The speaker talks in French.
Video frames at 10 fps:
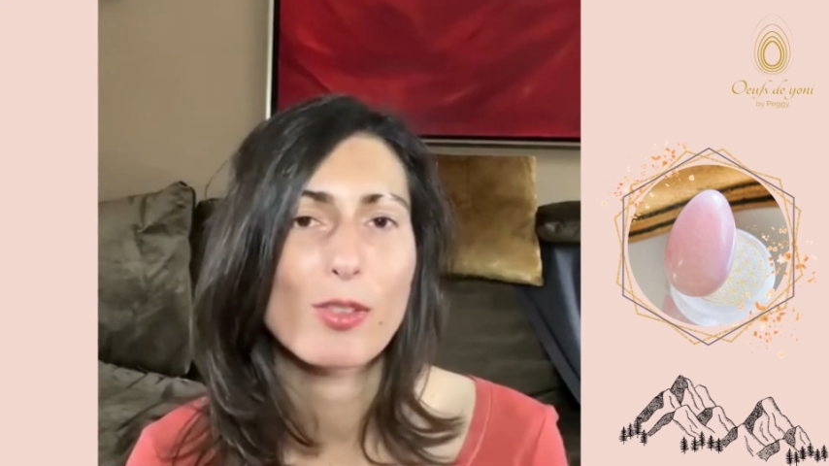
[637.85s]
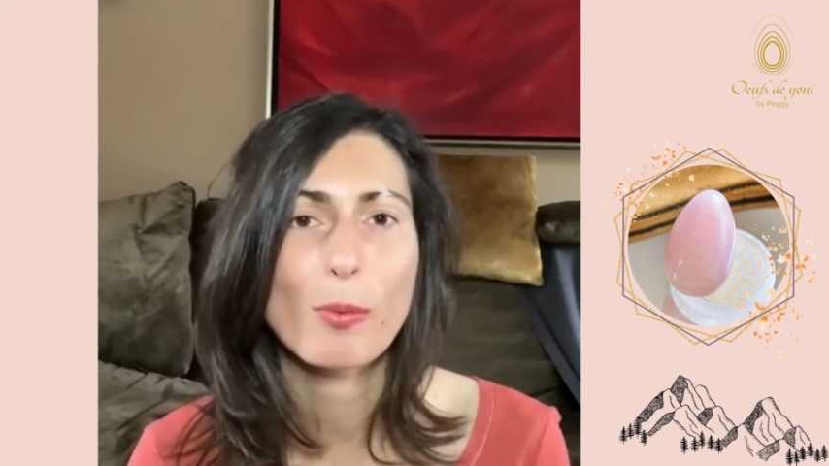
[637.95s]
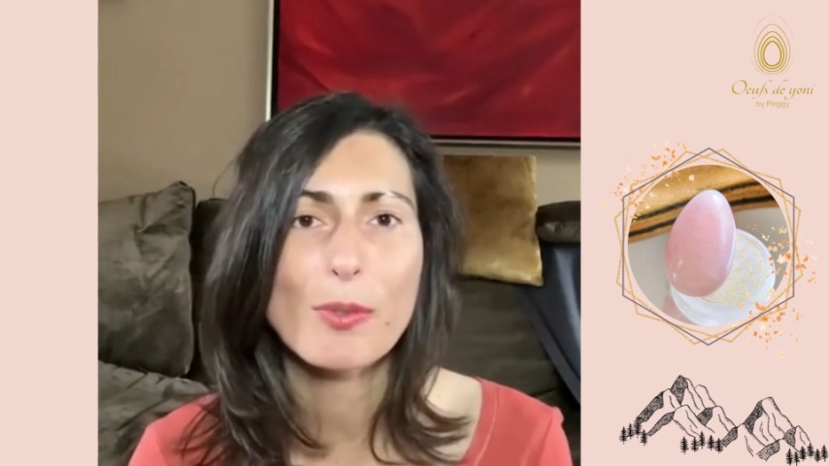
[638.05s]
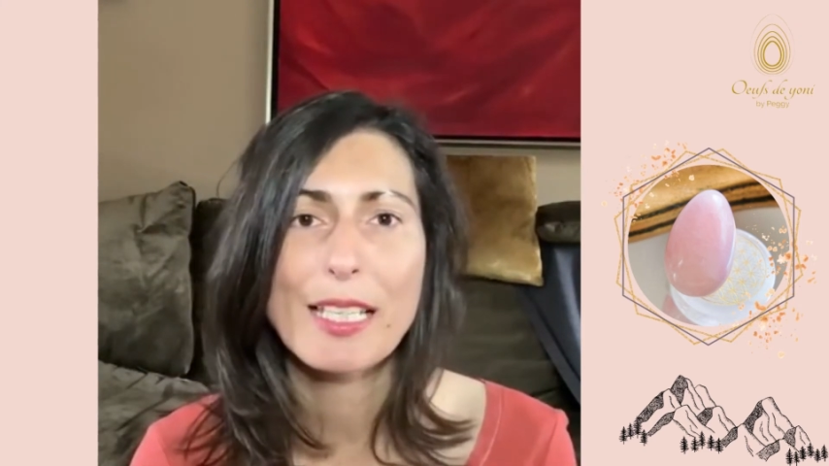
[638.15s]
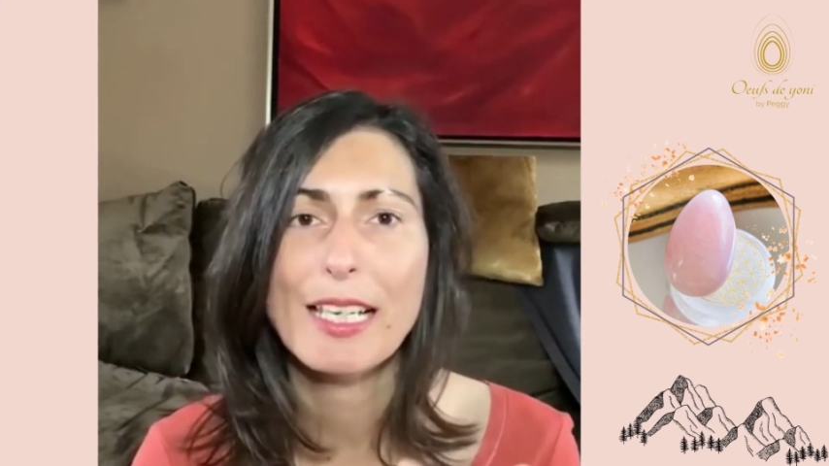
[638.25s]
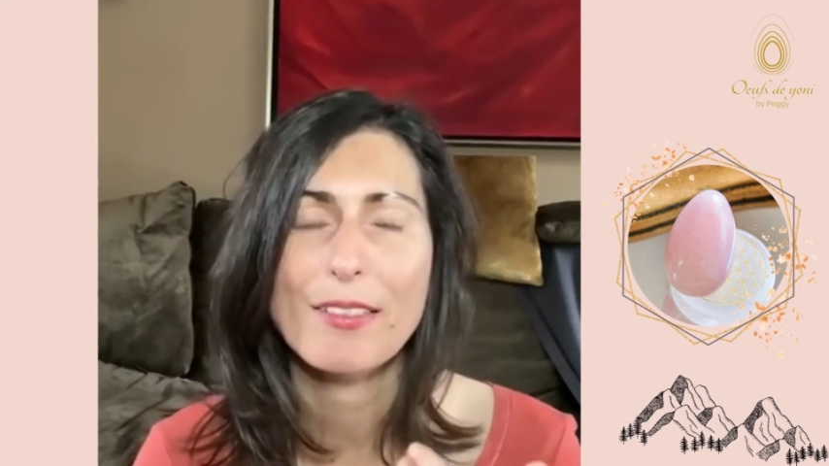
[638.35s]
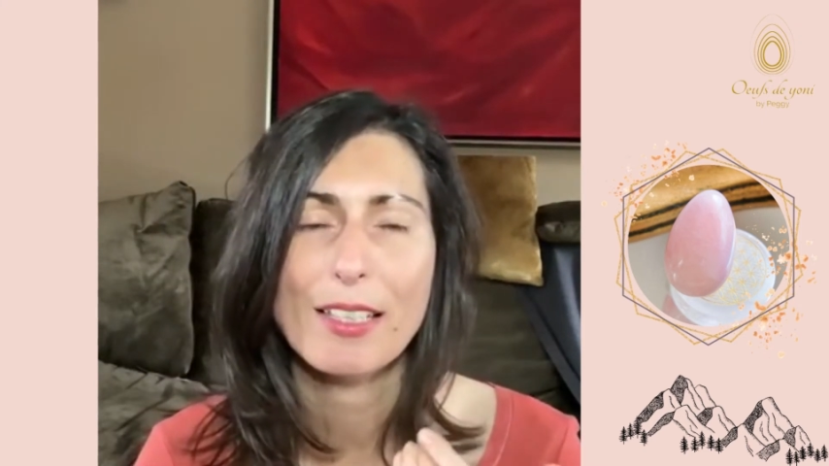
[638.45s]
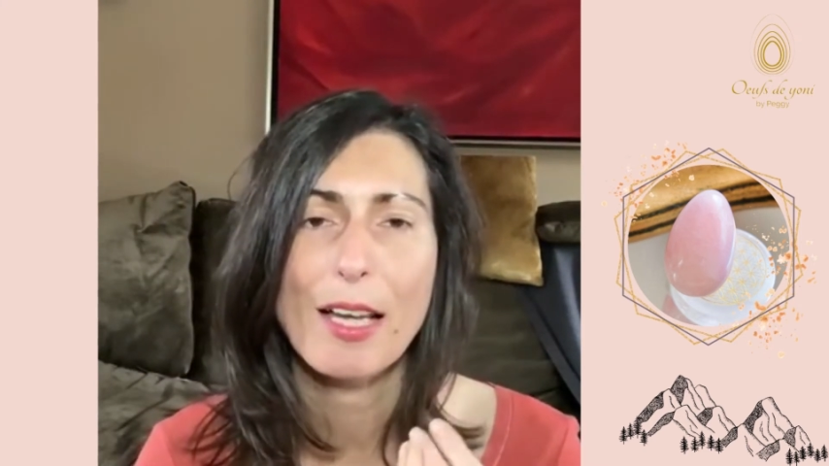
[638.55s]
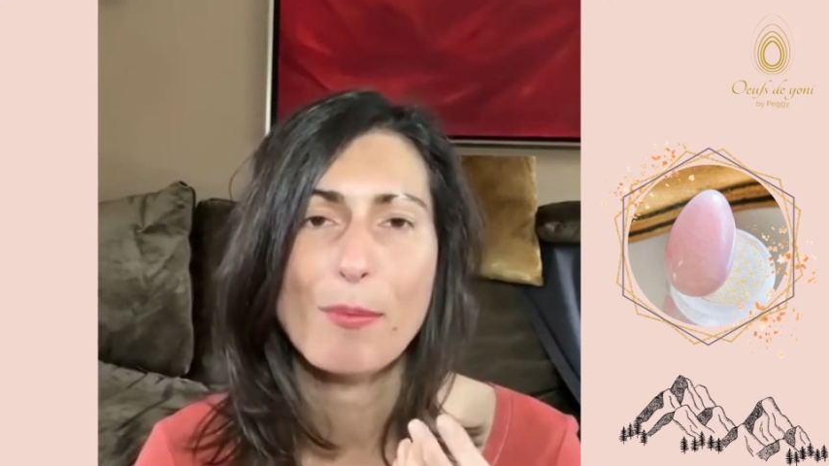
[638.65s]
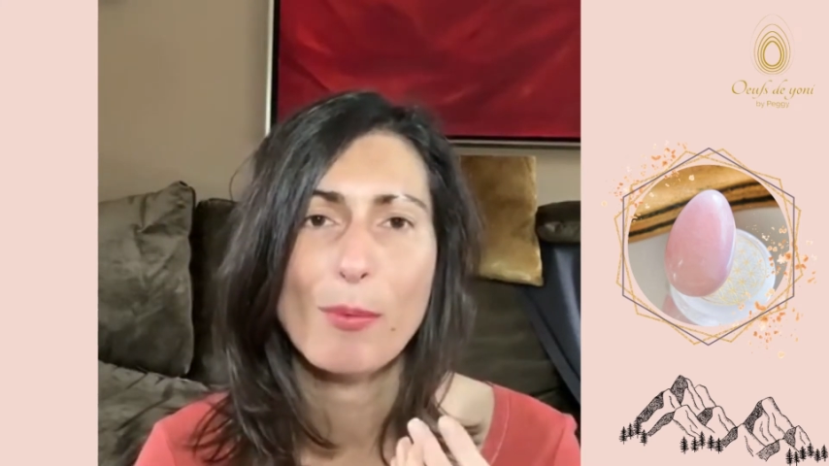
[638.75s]
Et je pense qu'elle
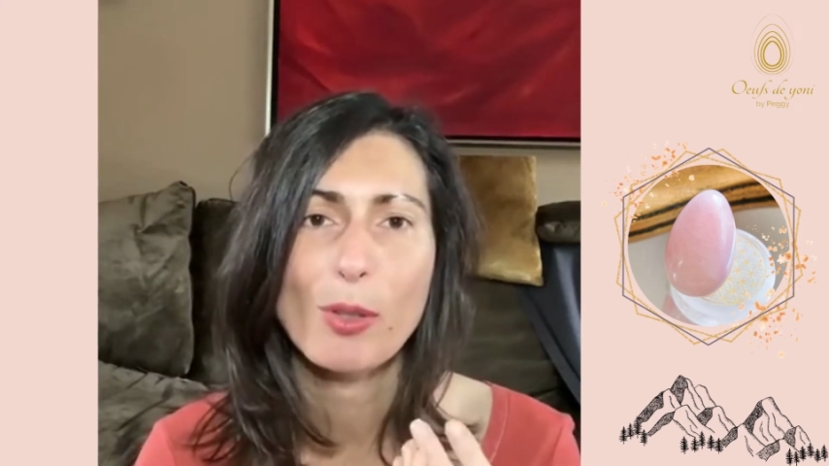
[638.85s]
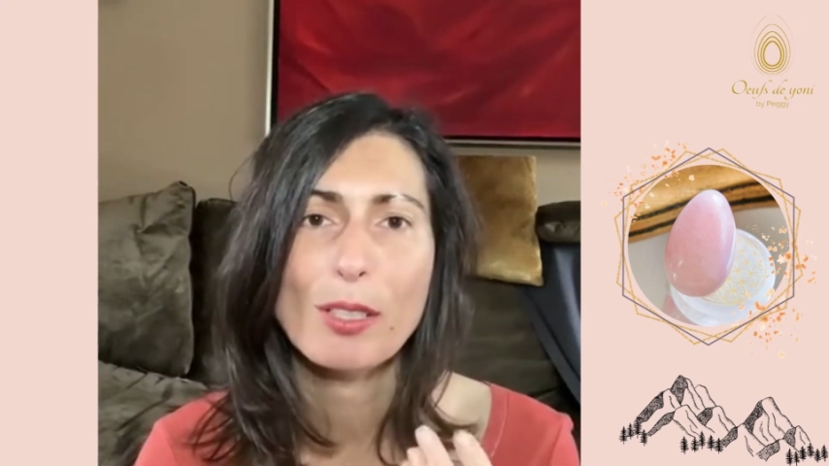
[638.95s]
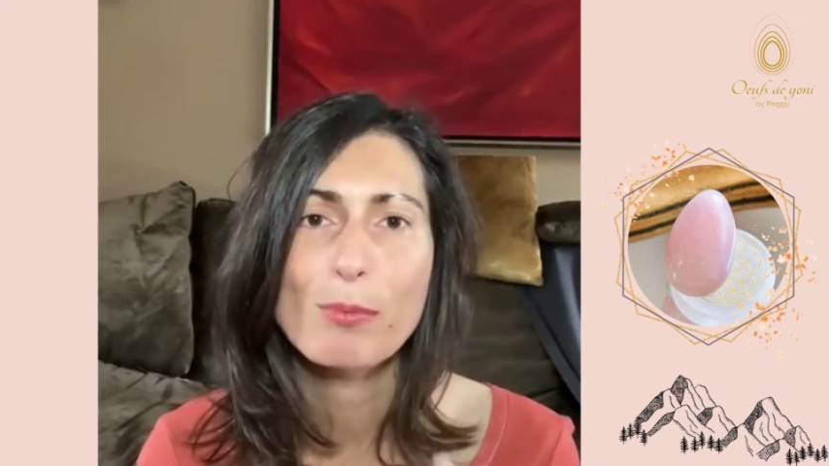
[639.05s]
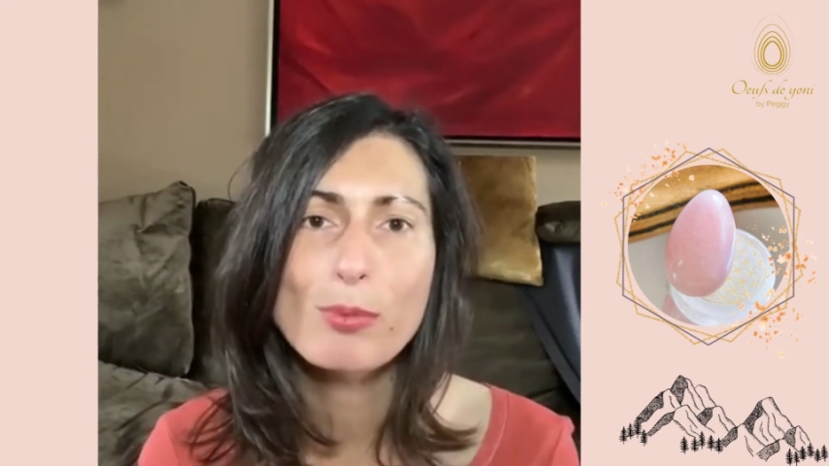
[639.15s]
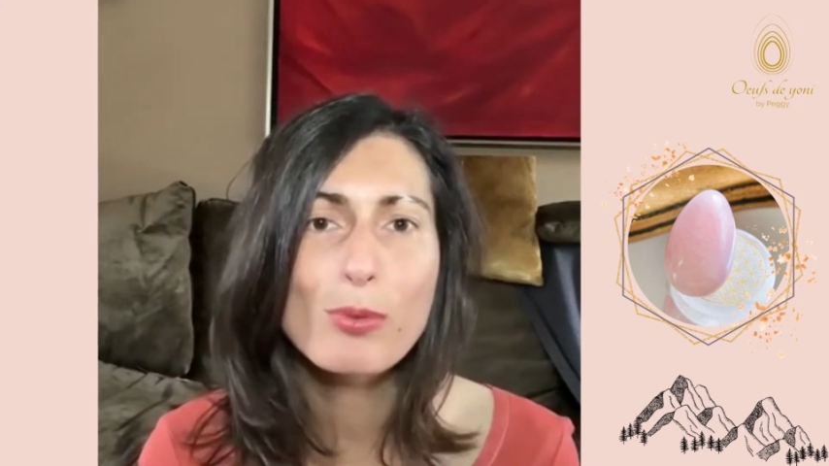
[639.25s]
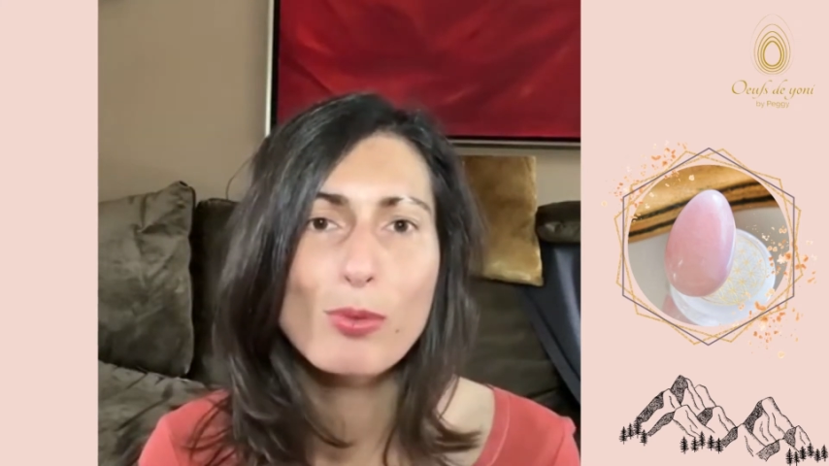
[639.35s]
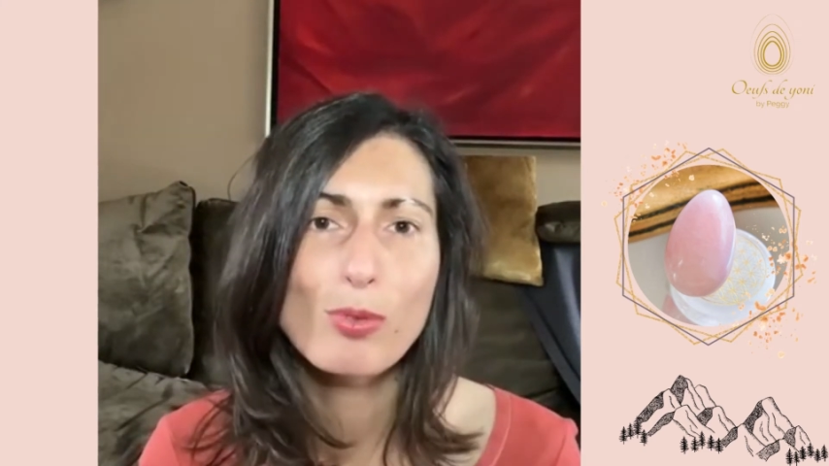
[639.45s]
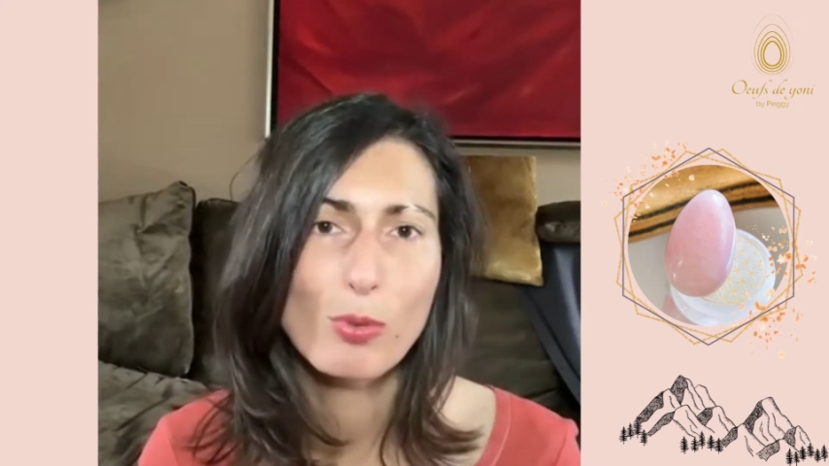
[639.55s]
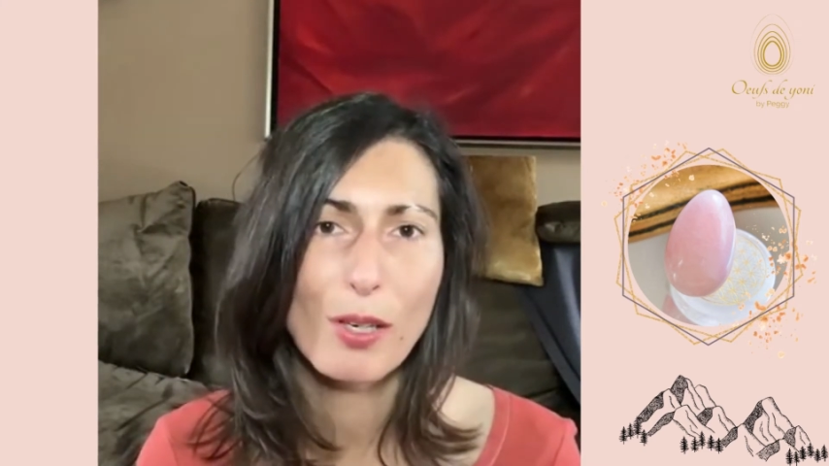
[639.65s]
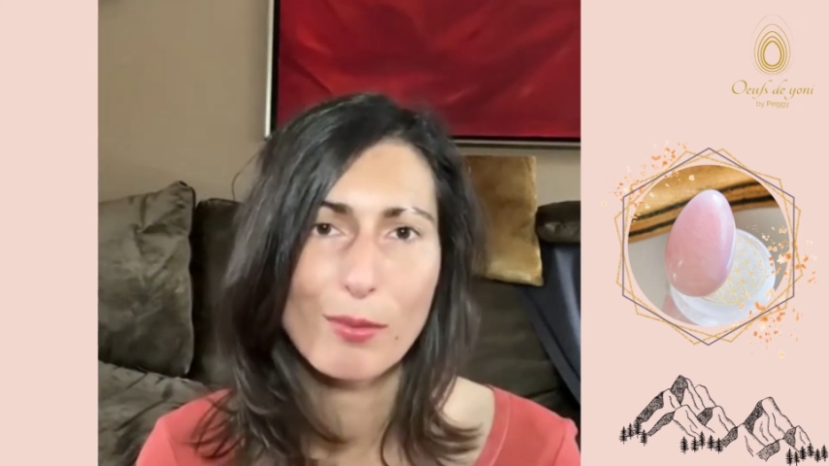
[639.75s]
avait apporté beaucoup
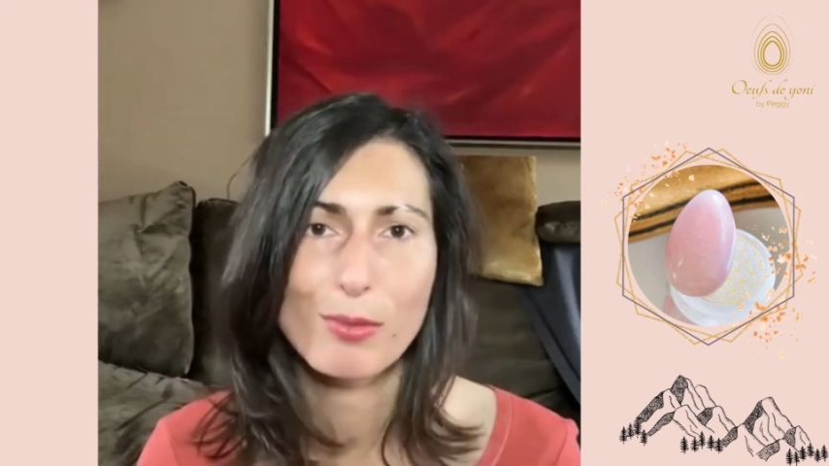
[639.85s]
de soins